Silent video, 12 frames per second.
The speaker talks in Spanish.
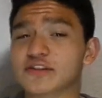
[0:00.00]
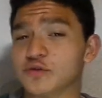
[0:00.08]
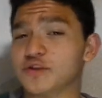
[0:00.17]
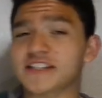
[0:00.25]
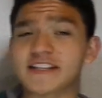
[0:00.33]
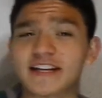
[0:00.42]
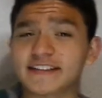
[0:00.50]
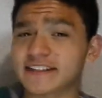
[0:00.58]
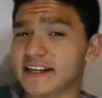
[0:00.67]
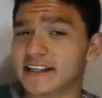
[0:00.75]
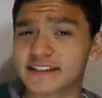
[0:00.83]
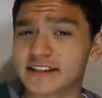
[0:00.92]
escuchas en las
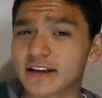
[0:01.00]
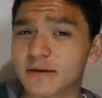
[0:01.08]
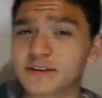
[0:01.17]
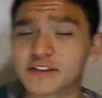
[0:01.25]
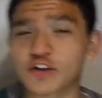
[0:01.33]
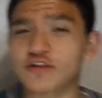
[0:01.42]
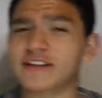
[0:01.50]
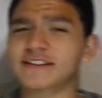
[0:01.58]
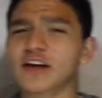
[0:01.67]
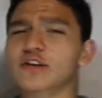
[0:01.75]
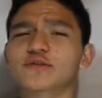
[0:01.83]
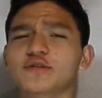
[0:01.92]
series de televisión de
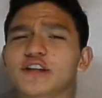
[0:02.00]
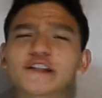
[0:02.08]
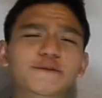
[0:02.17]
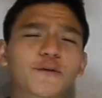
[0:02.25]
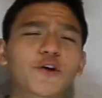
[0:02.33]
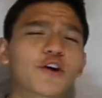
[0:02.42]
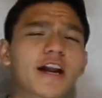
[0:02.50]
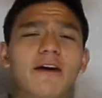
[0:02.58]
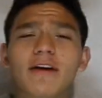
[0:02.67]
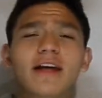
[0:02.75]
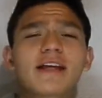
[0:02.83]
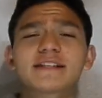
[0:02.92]
Estados Unidos fueron
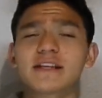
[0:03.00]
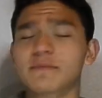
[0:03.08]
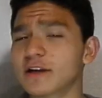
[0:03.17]
grabadas en